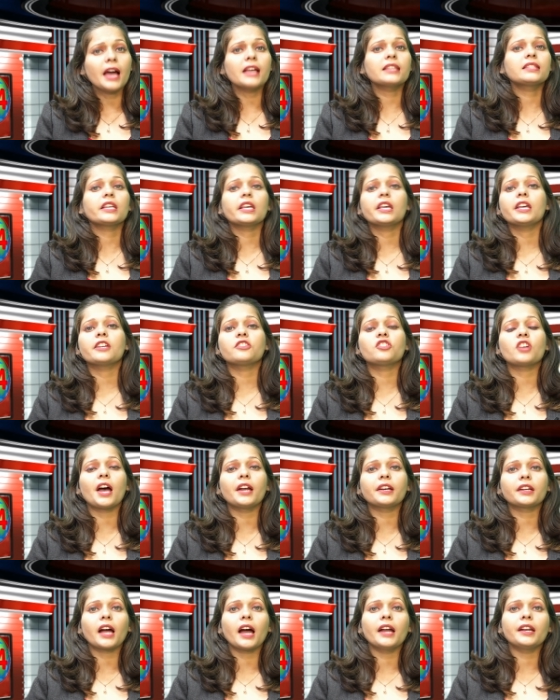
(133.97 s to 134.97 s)
ऐसी ही
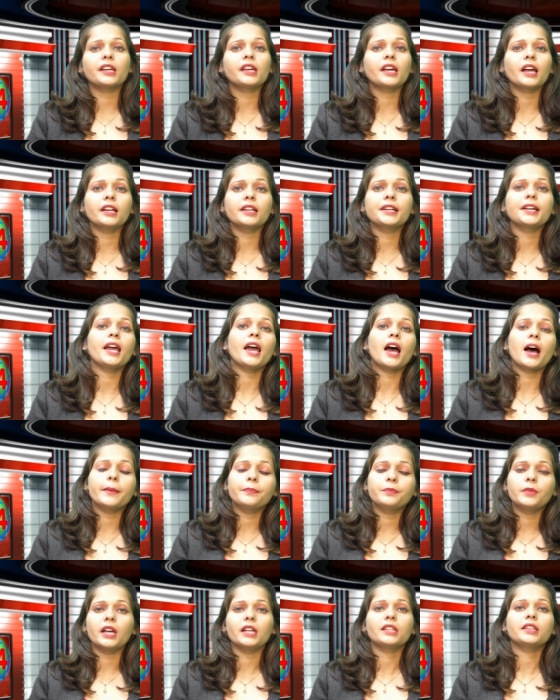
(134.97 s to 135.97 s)
जानकारी के लिए
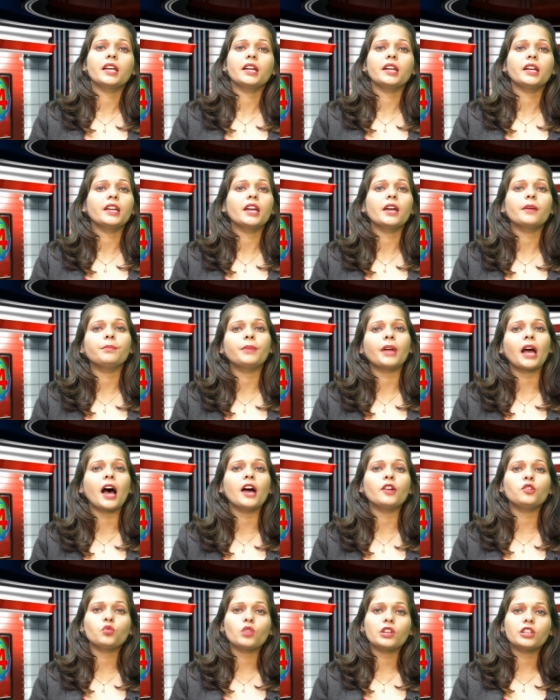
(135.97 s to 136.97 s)
आप देखते रहिए
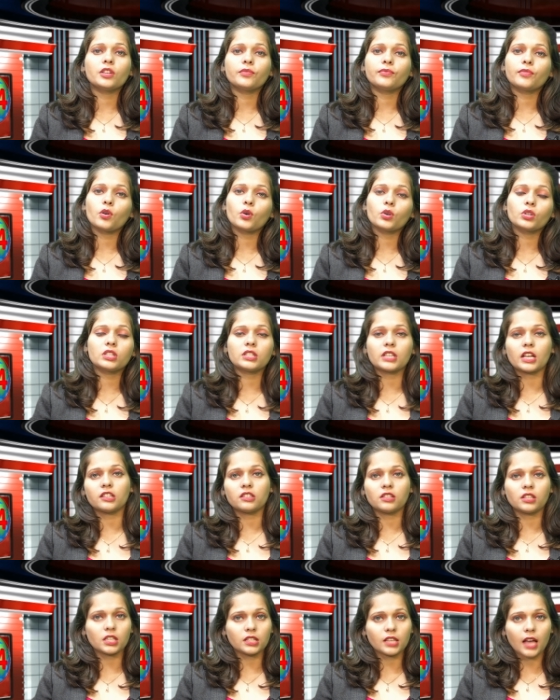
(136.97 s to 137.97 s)
बिहार 24 सच से